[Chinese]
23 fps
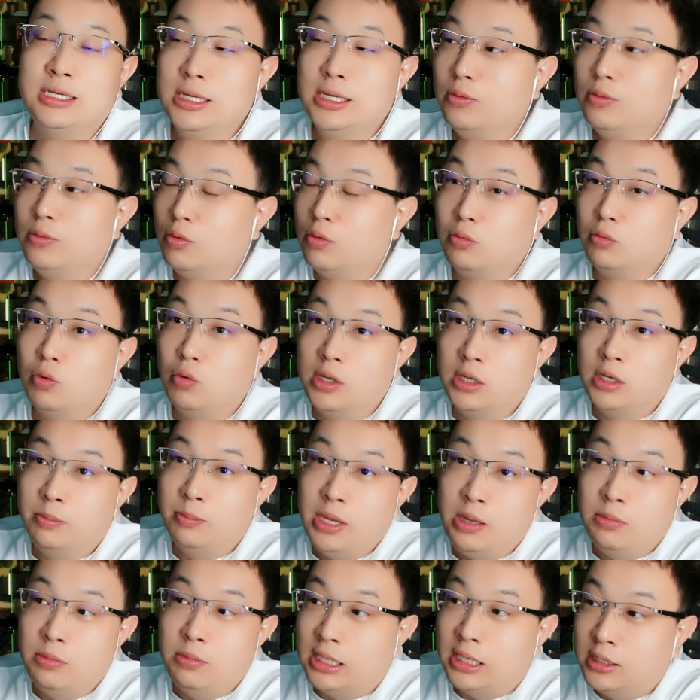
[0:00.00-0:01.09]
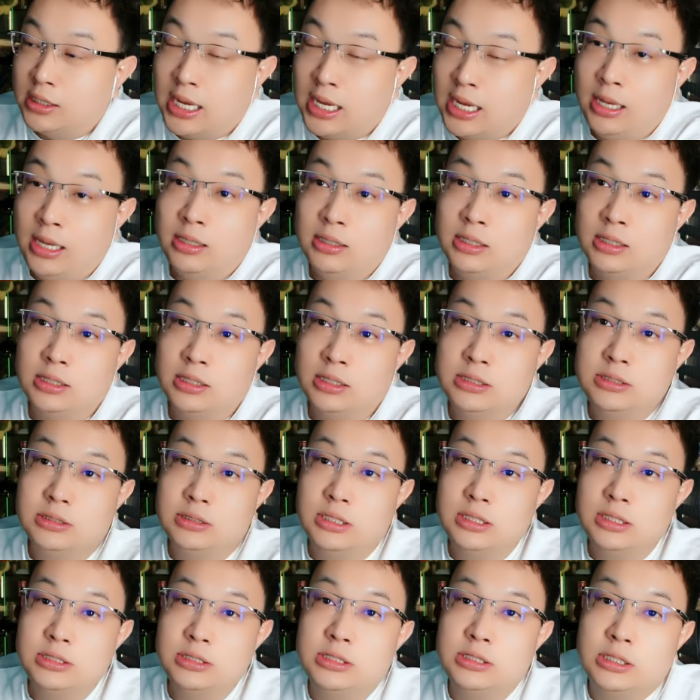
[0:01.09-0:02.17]
我我有个妹妹在那开那个零
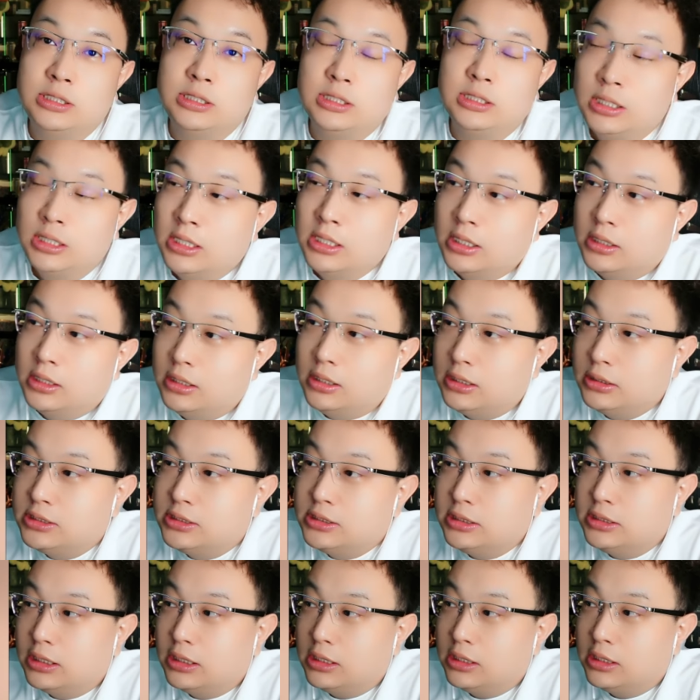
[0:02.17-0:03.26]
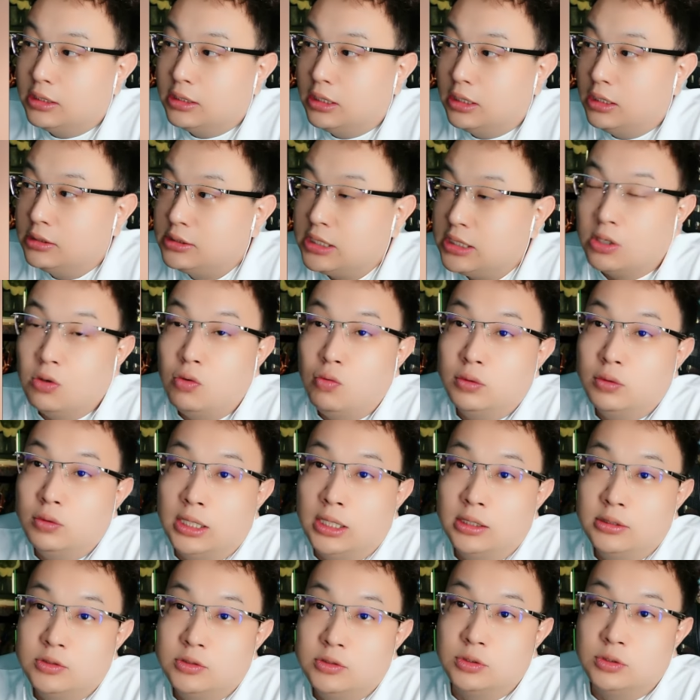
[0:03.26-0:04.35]
零七零七的那个仓库的，
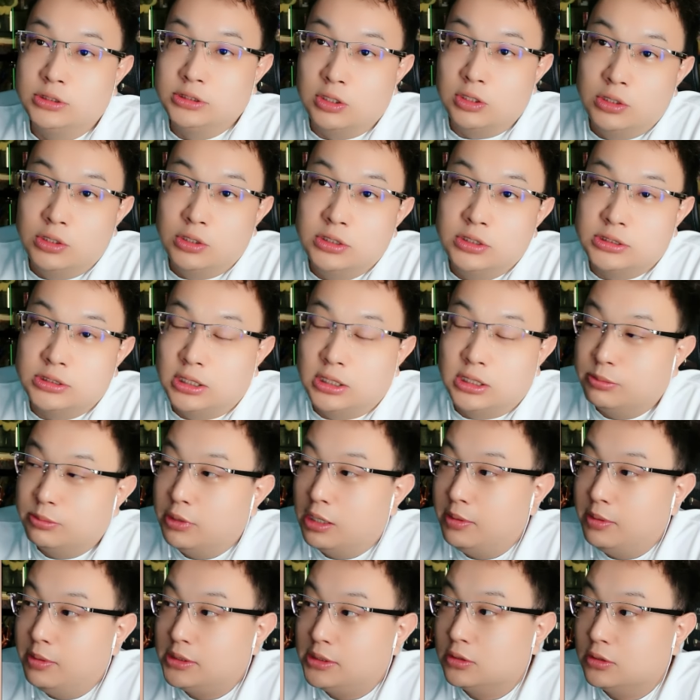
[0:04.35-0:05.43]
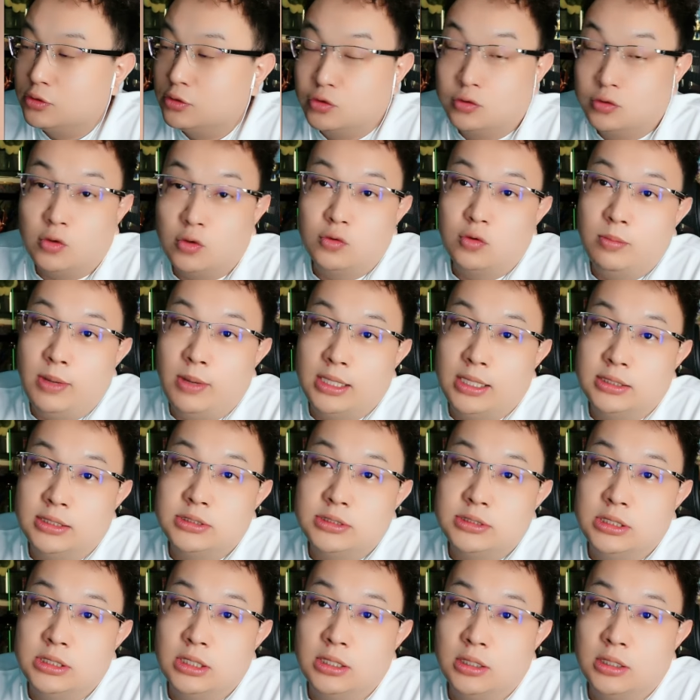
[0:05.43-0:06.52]
就是小零食啊什么乱七八糟通通买零
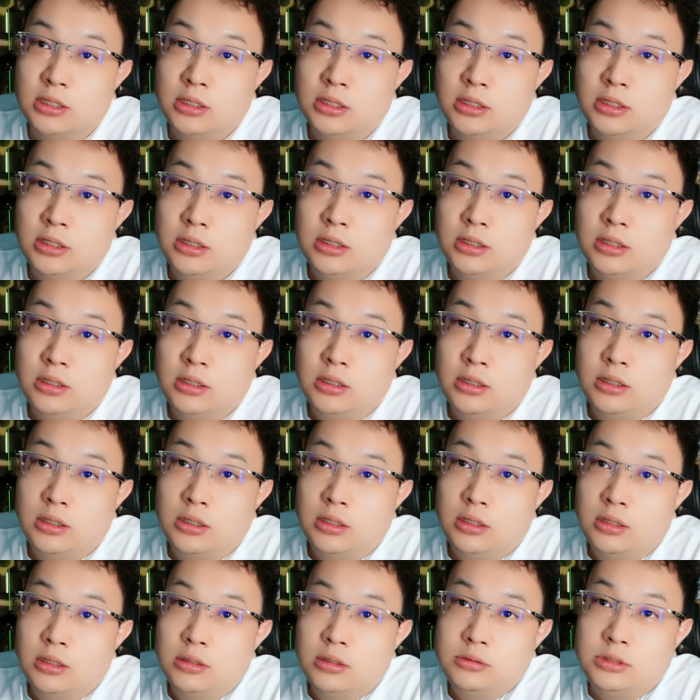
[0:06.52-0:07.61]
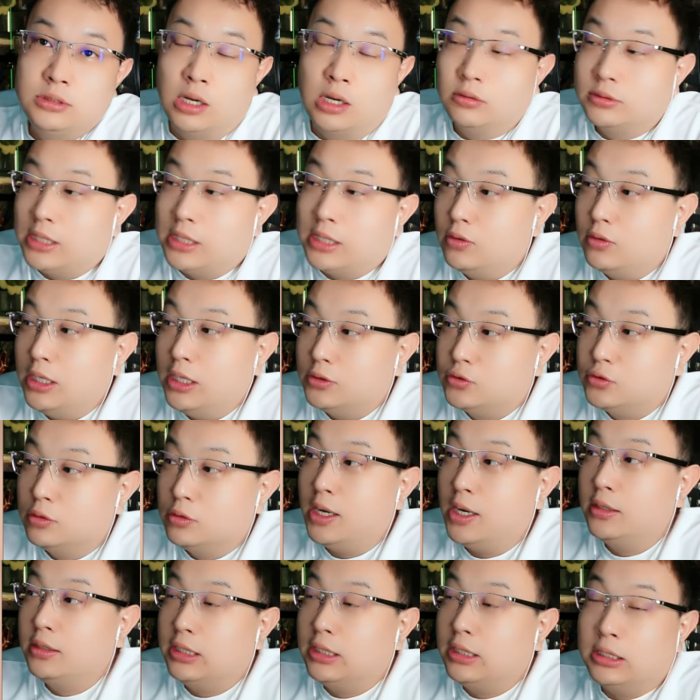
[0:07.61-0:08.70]
七，然后打肿脸充
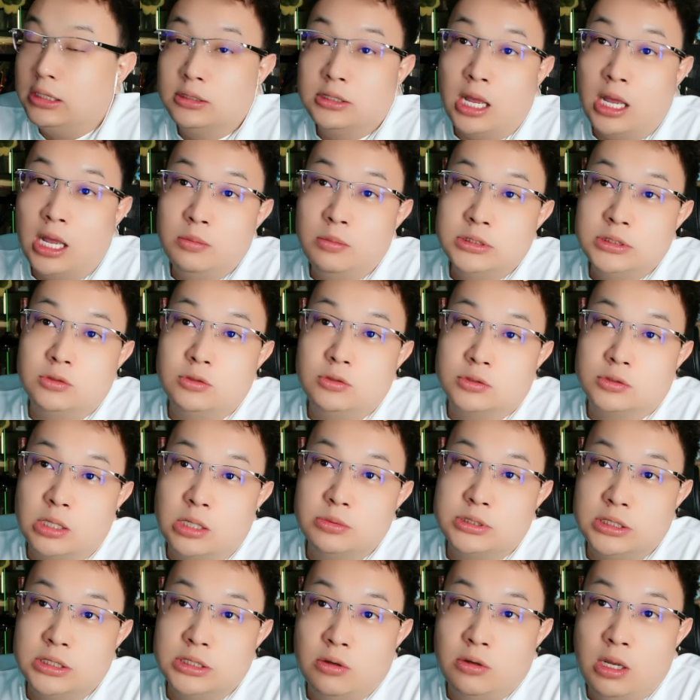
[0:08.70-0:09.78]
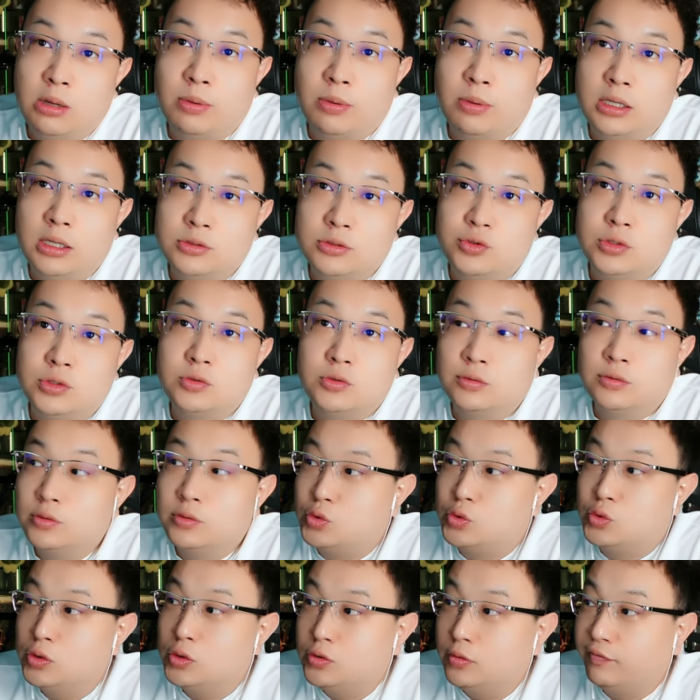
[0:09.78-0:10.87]
胖子，在那，他们这种上不起课外班的学区
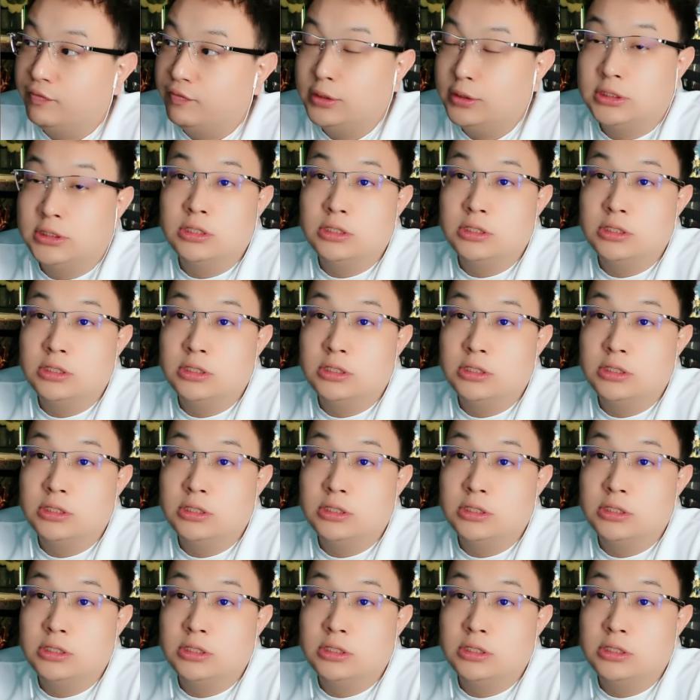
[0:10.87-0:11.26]
学区分直接往